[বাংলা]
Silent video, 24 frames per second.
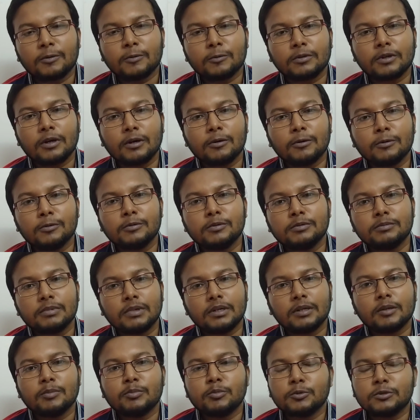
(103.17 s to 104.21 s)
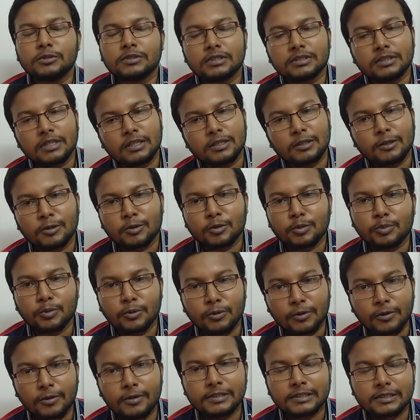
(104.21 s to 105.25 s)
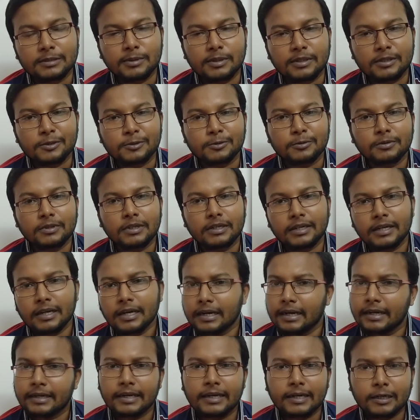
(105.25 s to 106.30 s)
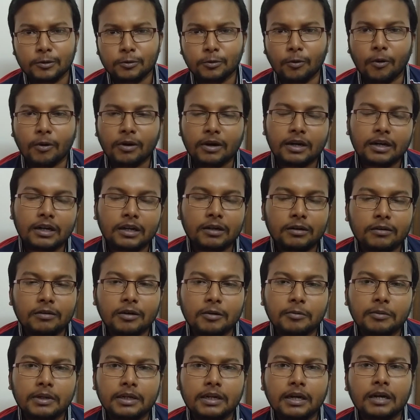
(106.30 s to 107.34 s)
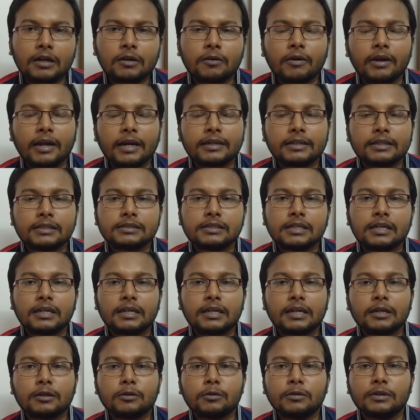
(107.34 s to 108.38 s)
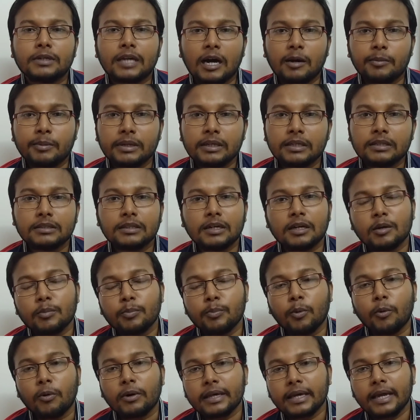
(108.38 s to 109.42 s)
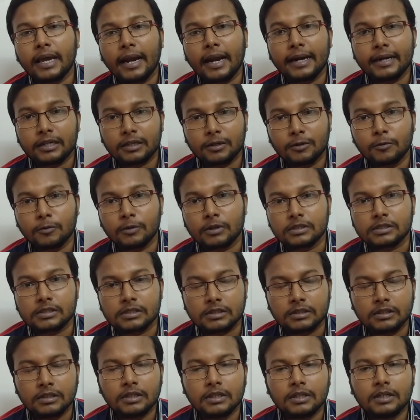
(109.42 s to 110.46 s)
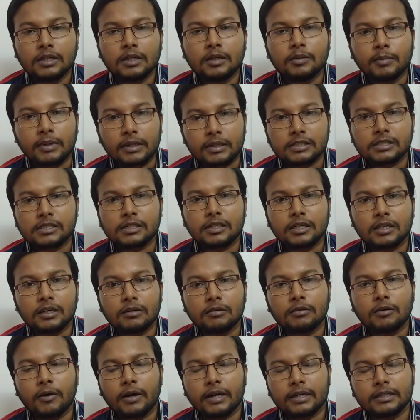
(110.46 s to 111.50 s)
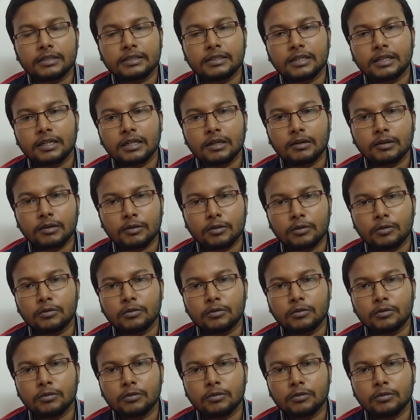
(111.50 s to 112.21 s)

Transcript: কোথাও বুঝতে তাদের হয়তো ভুল হয়েছে বা কিছু তো এটা এটা একটু অড লাগলো আমার আর কয়েকটা জায়গায় একটু ডাবিং তারা পরে অ্যাড করেছে মানে সেটা কয়েকটা জায়গা